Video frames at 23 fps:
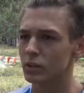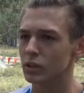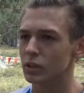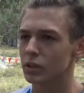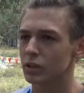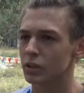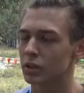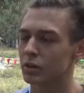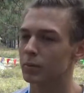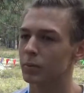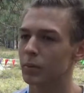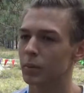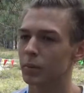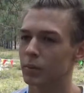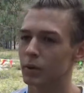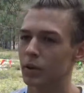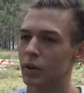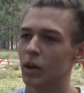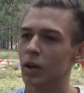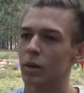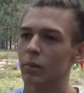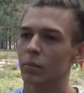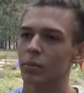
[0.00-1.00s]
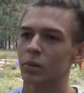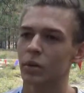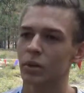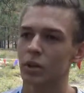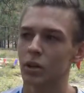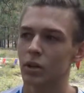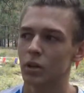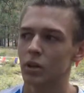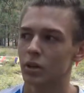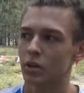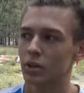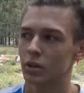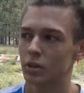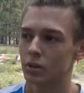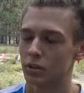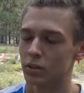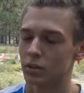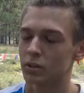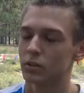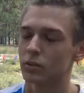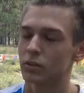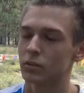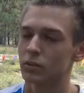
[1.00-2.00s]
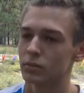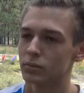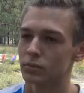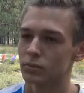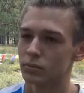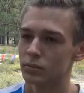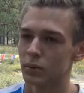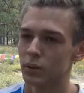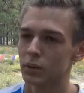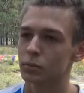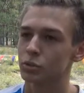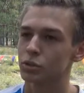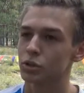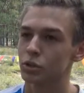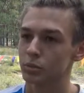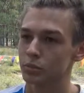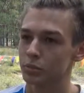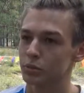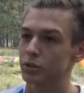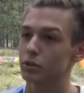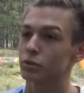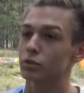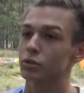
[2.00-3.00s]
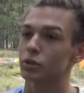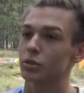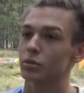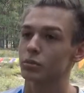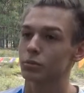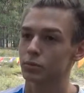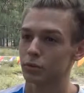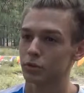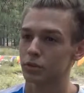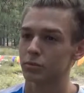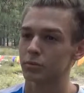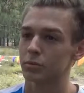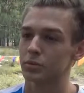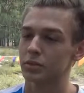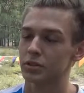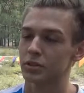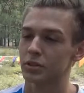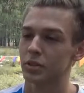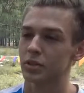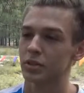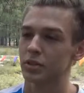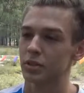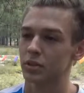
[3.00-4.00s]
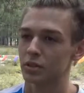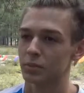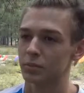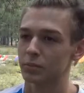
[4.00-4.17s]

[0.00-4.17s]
и помогаем э, бабушкам, дедушкам, то есть пенсионерам.